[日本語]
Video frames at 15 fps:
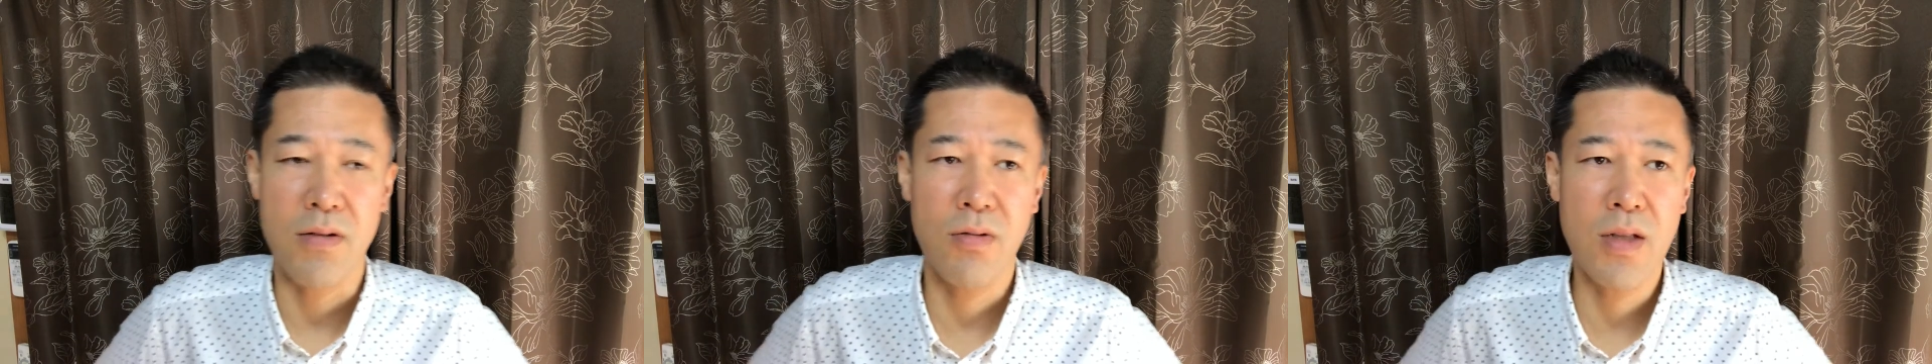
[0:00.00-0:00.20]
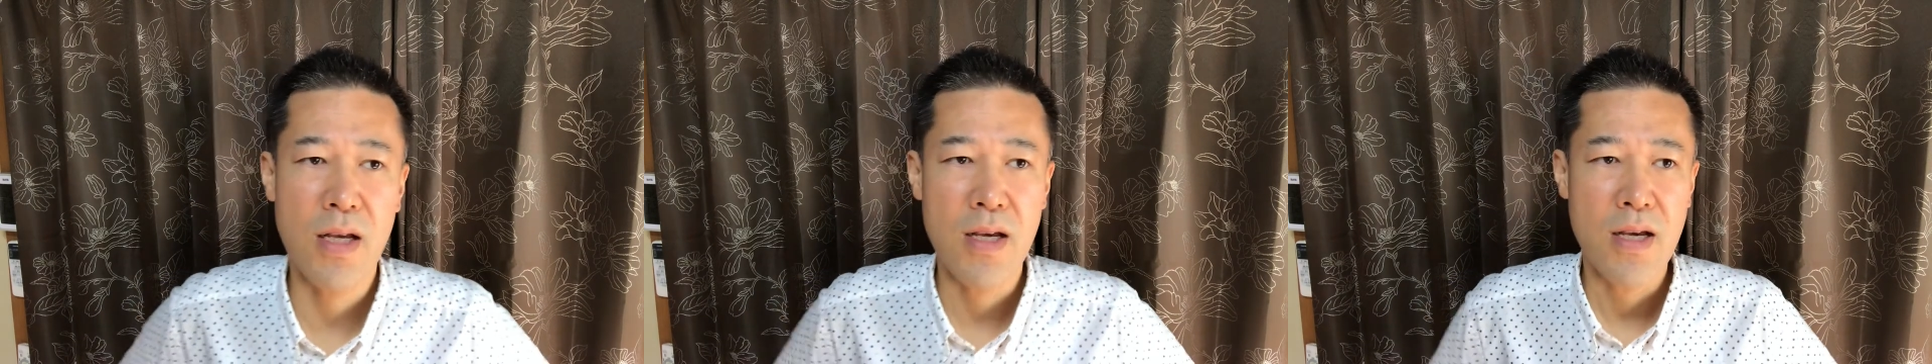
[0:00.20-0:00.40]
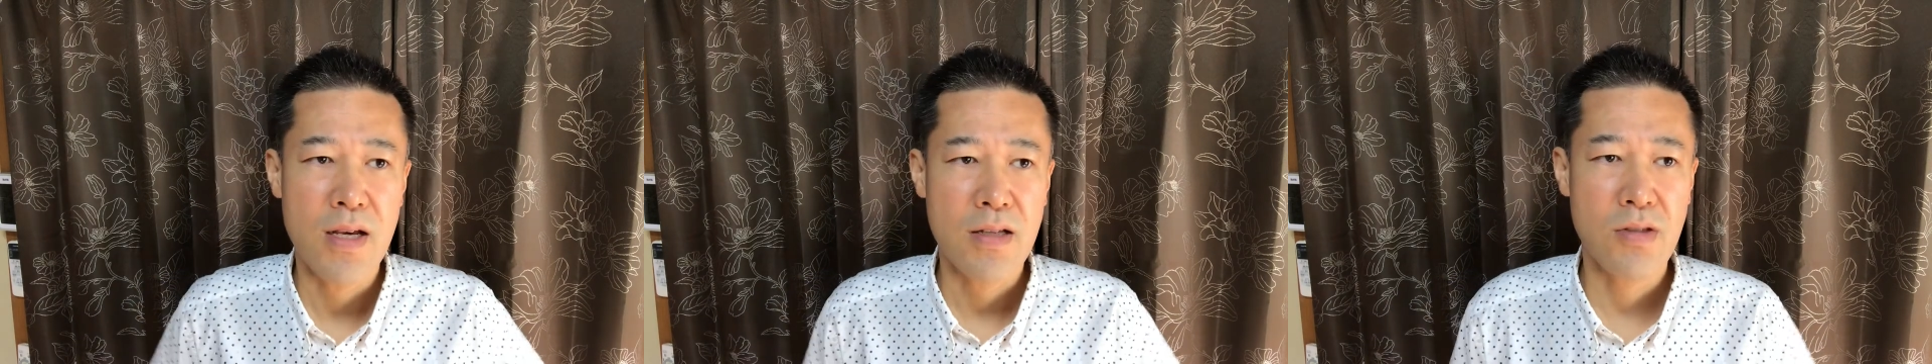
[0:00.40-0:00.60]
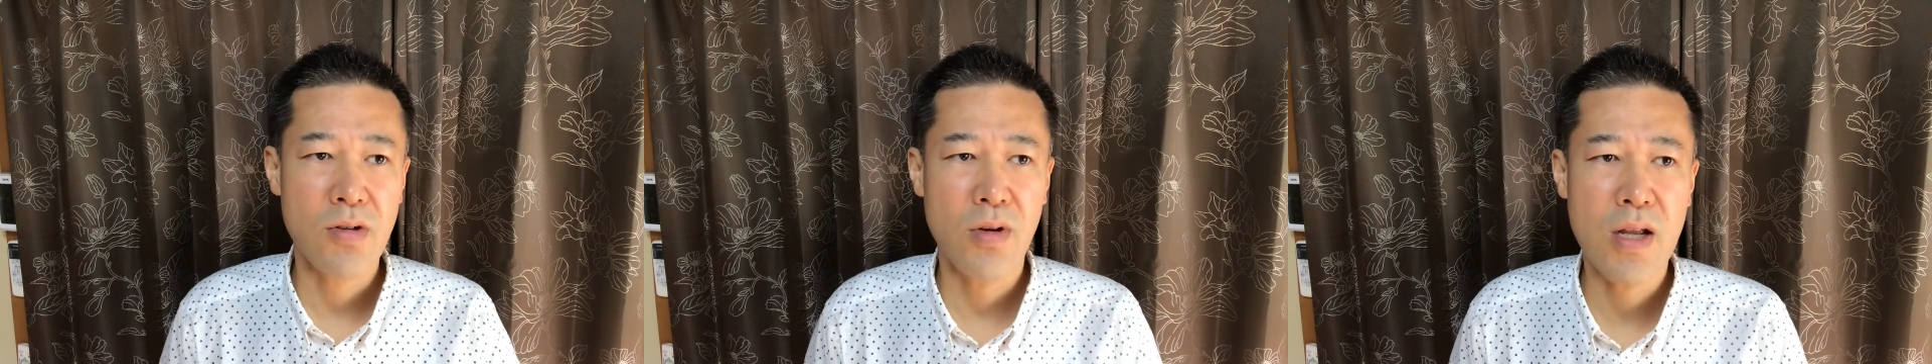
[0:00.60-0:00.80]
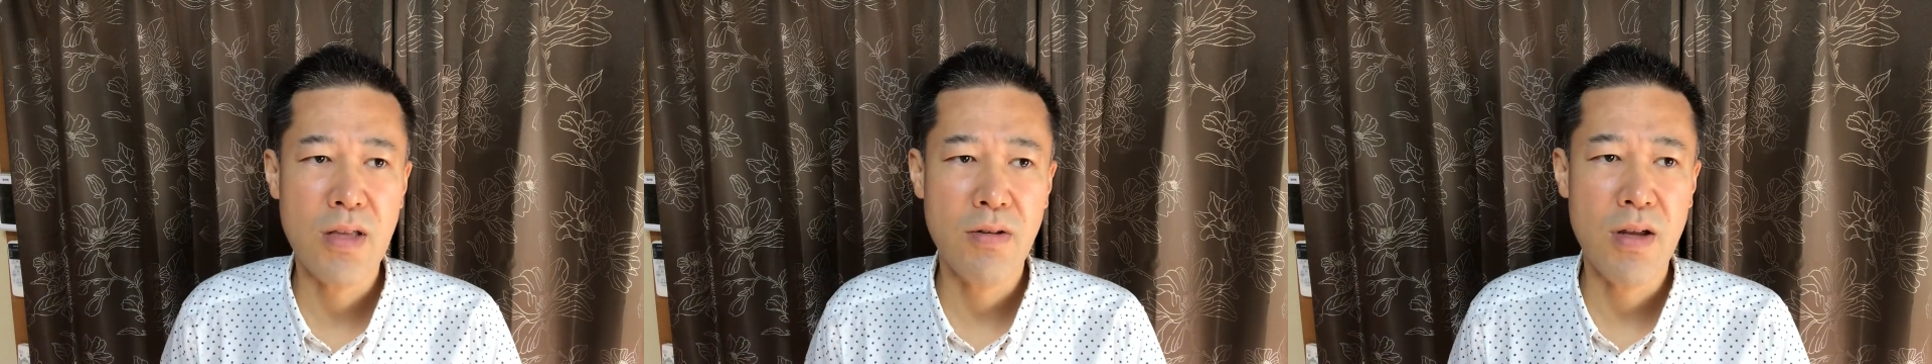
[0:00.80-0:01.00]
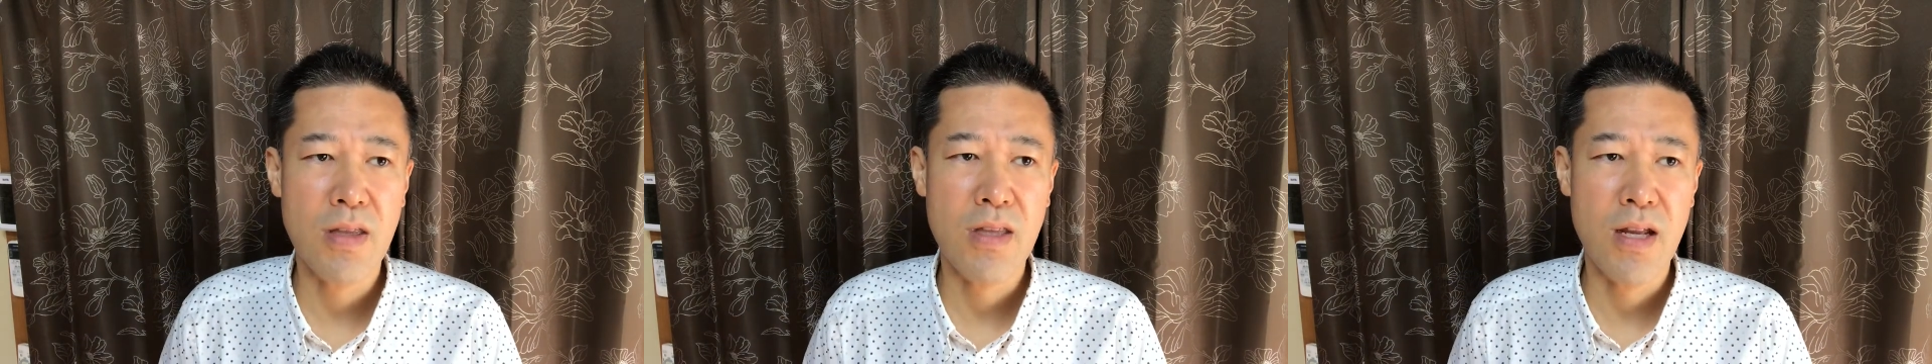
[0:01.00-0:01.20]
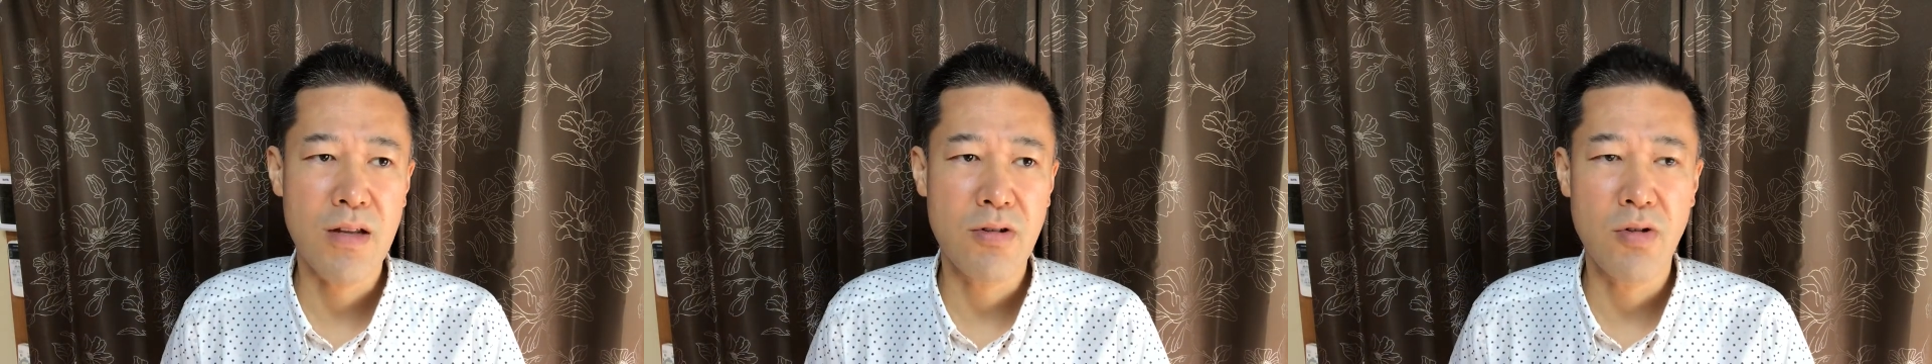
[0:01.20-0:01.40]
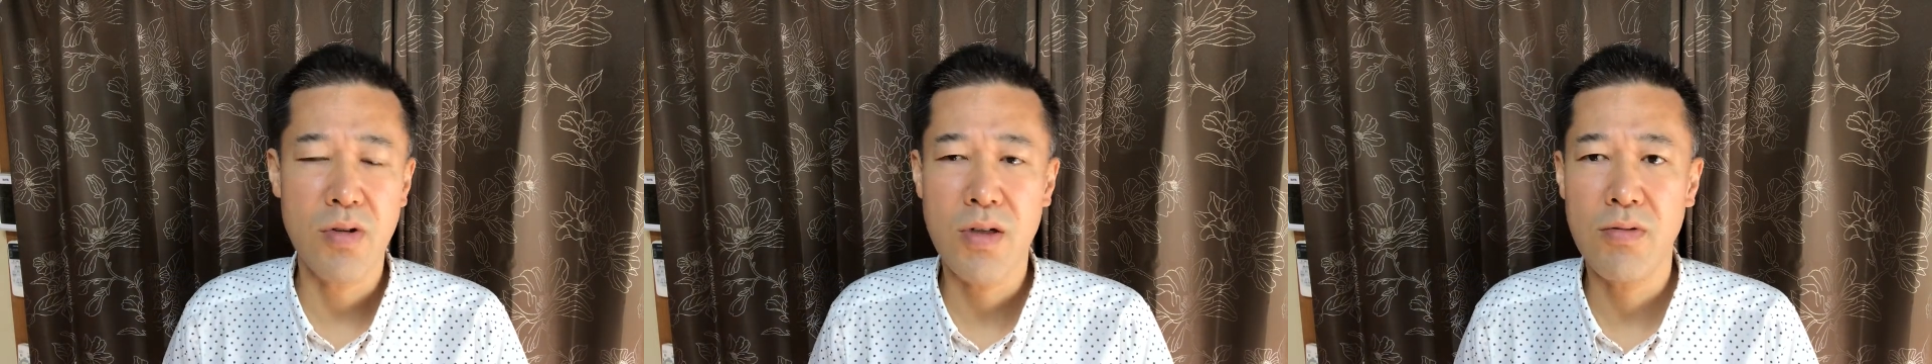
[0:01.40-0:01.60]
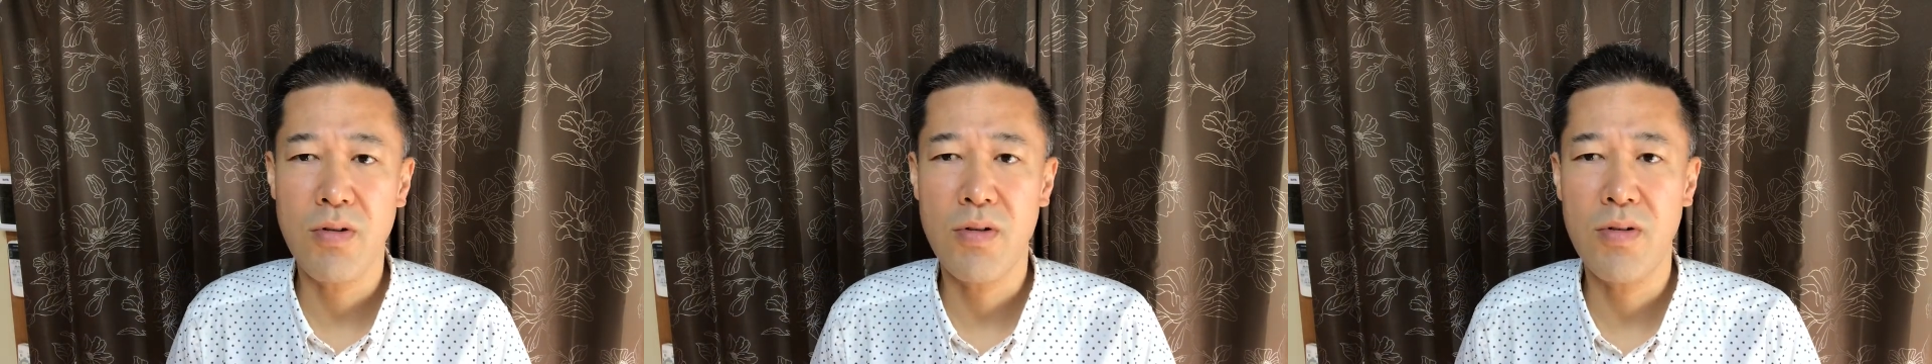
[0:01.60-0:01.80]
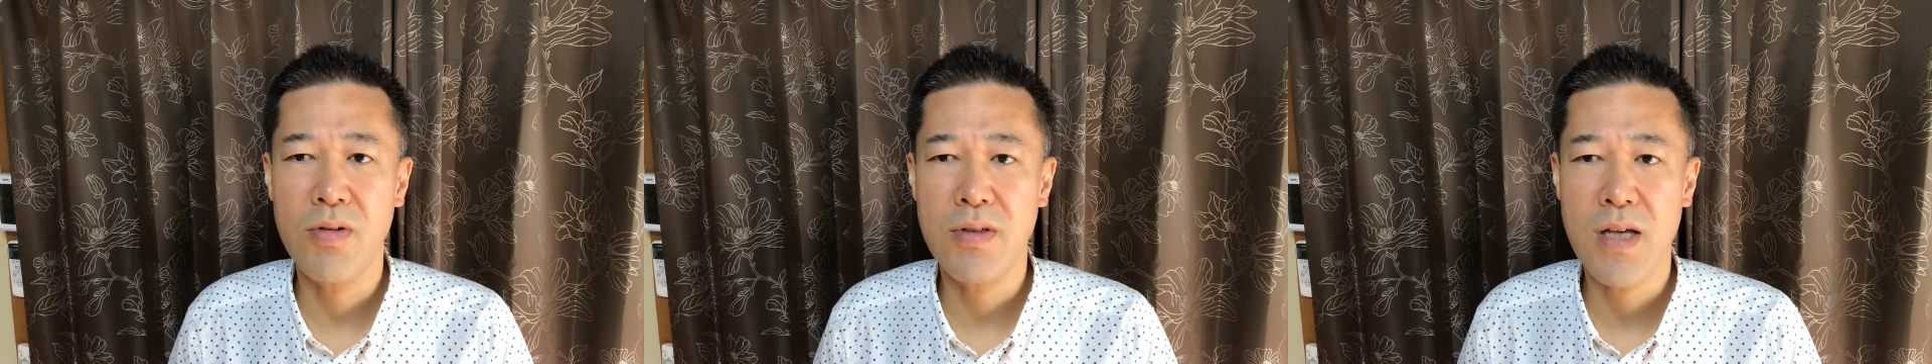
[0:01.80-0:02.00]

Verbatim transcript: ほんでストレートやったらジョニー・グロー